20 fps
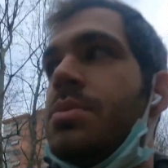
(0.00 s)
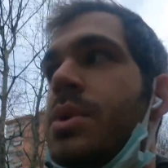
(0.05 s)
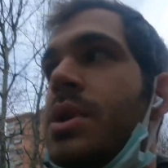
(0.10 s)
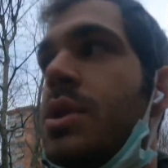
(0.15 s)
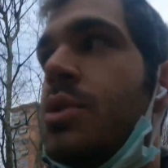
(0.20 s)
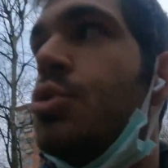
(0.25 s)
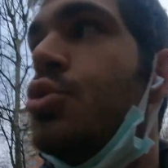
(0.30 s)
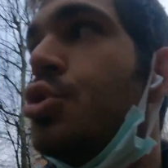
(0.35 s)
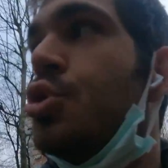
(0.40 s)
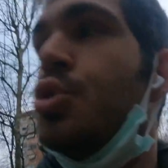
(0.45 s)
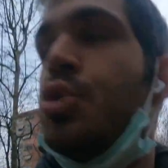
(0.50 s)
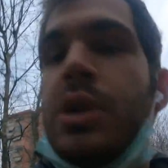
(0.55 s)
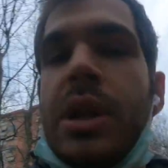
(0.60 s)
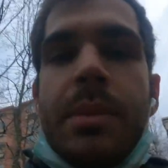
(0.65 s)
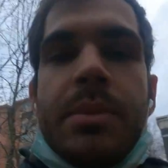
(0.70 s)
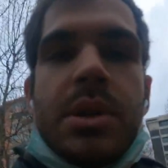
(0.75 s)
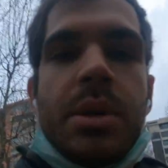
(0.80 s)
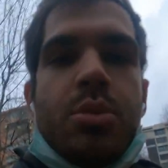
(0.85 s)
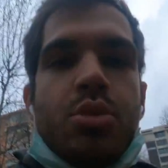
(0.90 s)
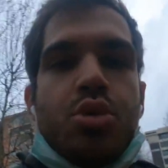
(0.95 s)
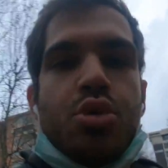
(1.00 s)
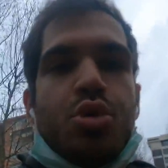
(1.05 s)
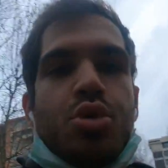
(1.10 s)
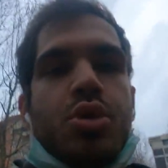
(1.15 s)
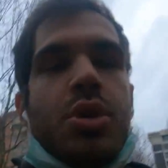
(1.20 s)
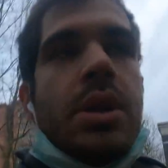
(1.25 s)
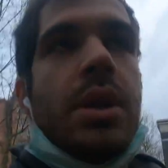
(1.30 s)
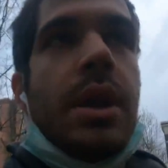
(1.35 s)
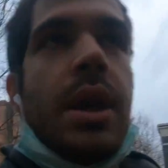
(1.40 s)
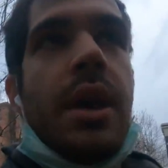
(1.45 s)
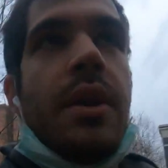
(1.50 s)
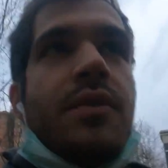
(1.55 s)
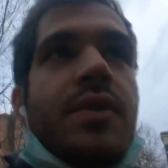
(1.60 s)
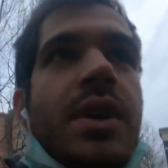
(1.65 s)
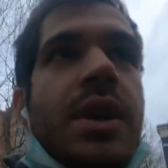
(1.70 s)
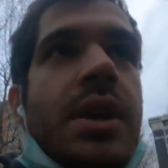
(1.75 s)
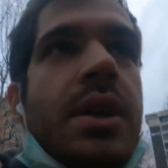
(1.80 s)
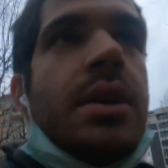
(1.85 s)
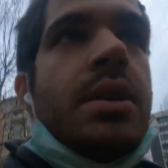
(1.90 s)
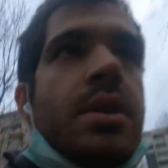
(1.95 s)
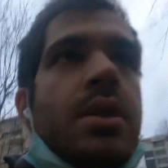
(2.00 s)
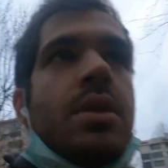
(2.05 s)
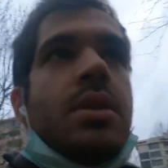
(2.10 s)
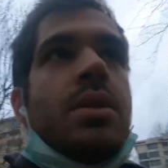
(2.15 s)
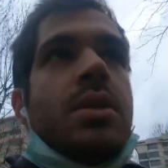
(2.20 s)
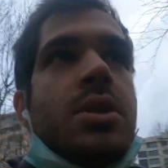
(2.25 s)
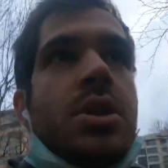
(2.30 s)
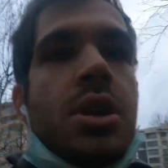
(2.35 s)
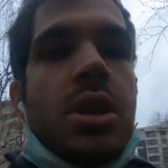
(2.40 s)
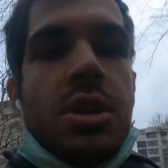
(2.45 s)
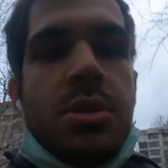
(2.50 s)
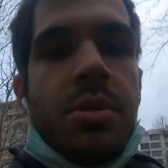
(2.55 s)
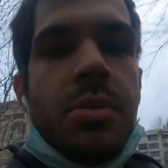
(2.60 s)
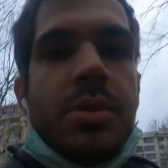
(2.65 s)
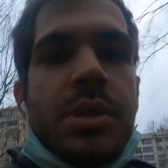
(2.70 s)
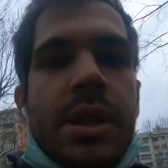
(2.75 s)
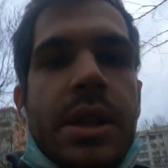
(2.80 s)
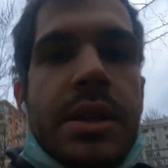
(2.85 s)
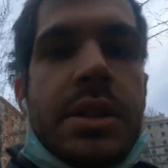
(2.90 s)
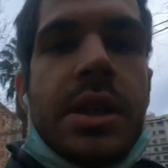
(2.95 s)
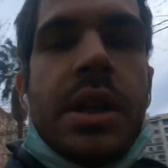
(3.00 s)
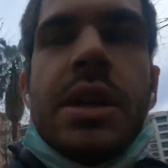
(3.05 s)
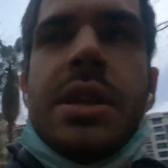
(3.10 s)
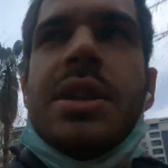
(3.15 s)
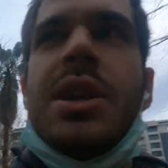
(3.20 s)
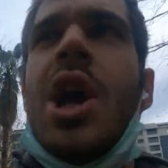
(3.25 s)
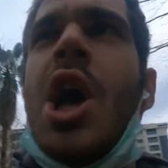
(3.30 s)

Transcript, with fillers: Şimdi üç gün gidemeyeceğim üst üste. Evde çalışmamız gerekecek.